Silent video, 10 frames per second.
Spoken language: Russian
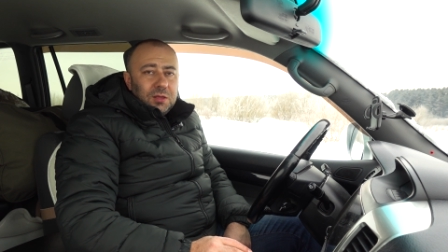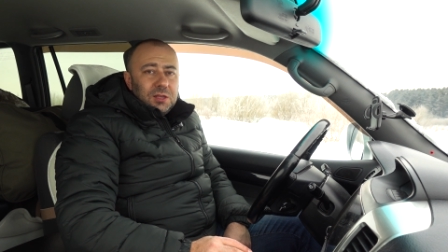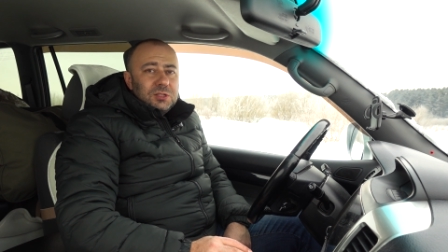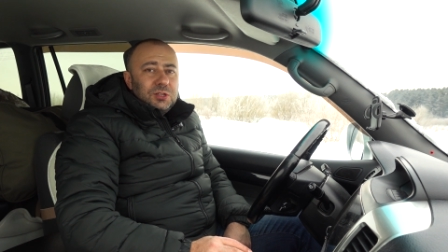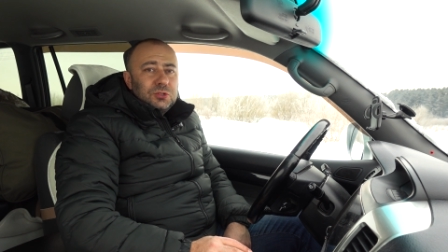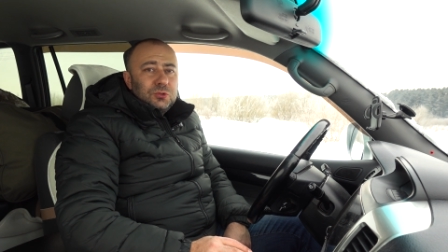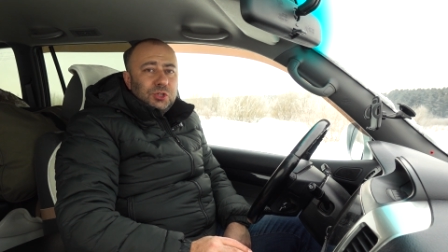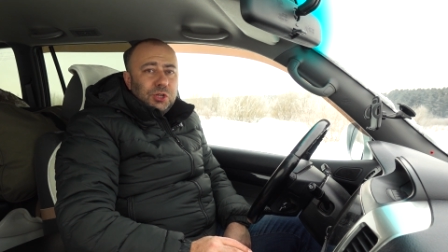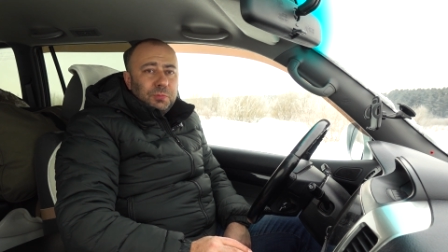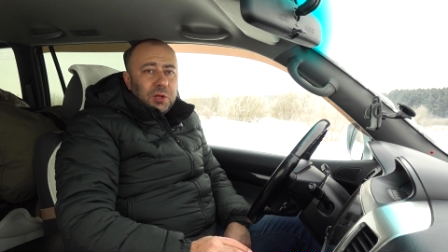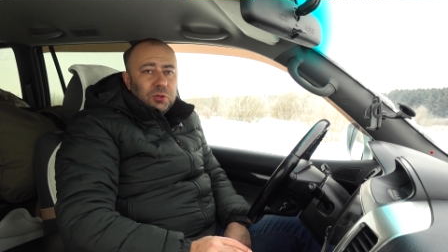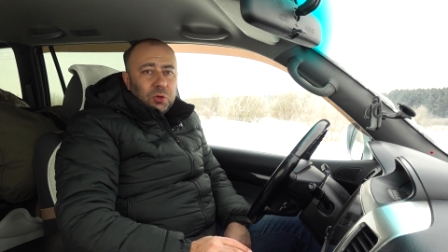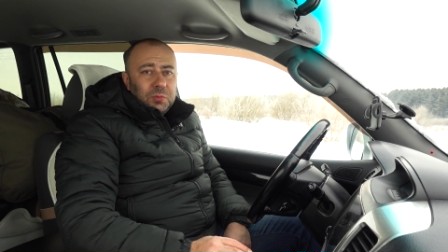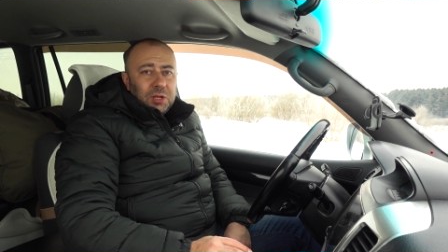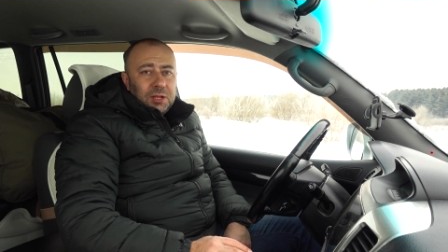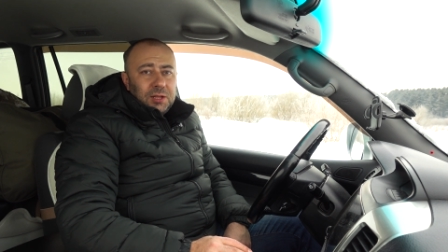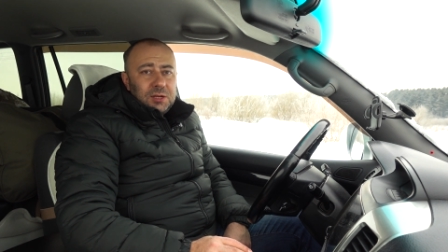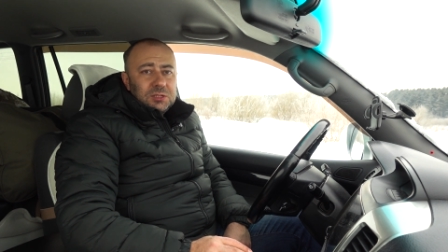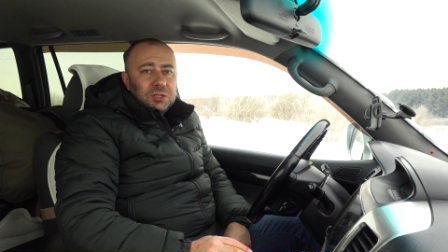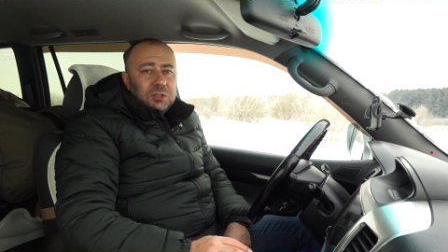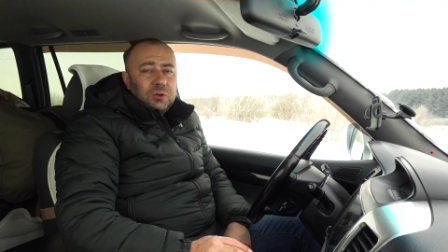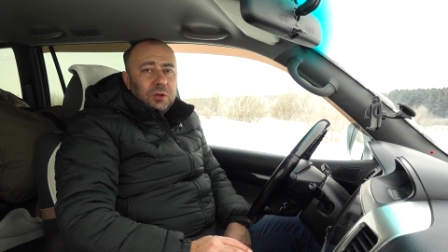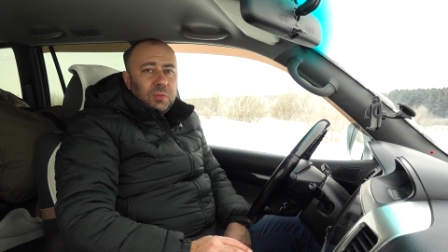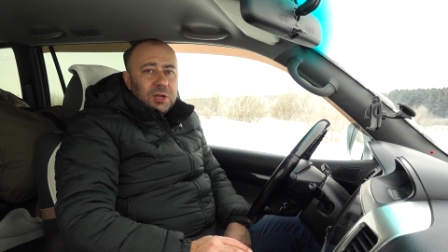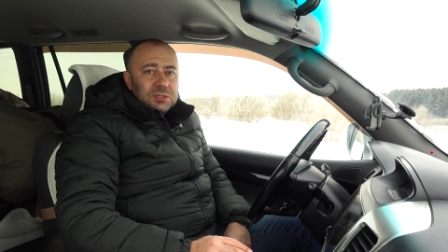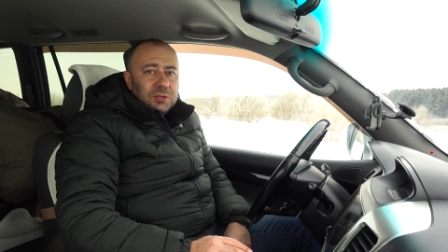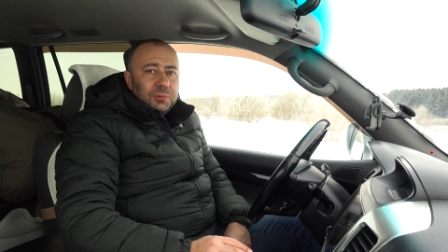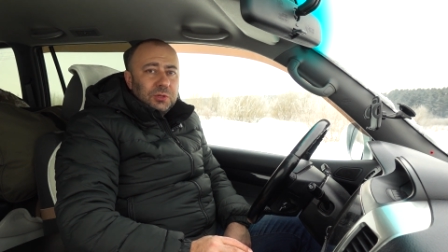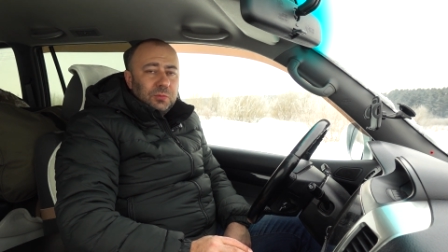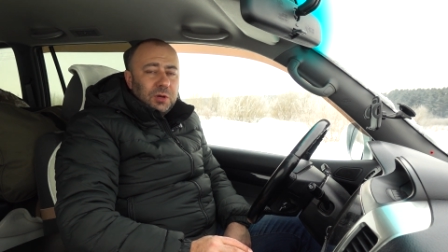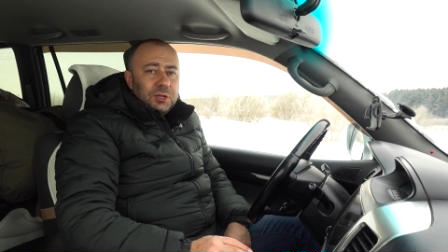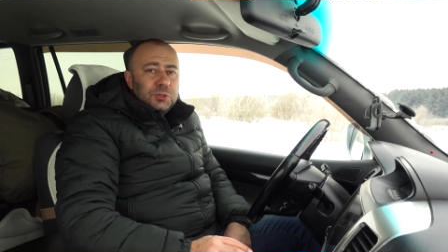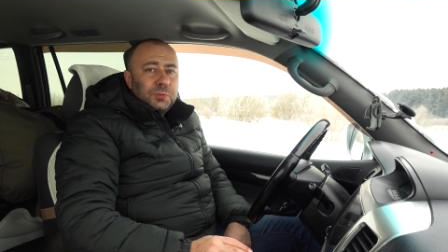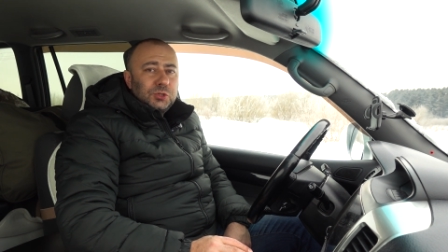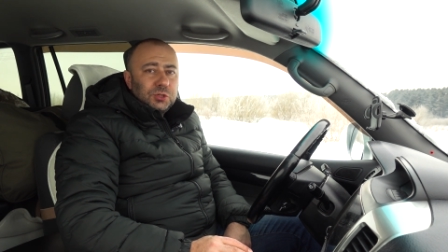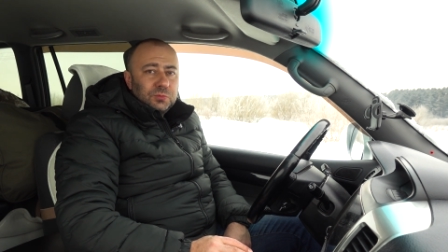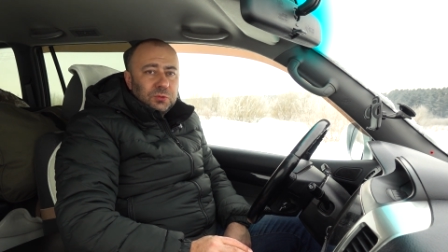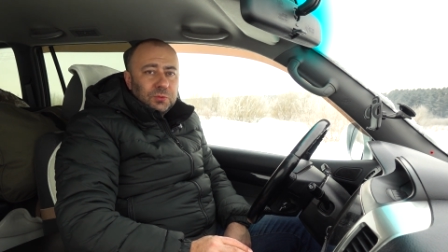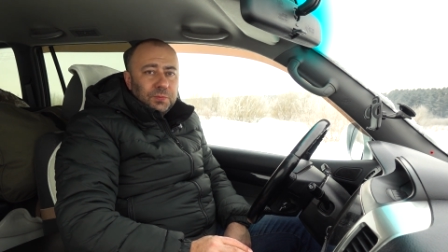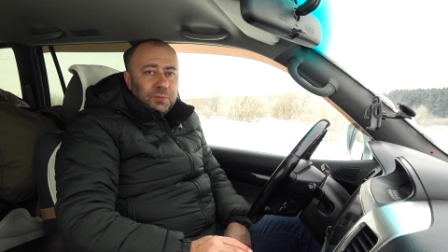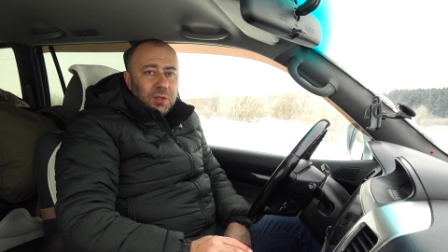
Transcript: Если изучить подробно анализ этого масла, понимаешь почему.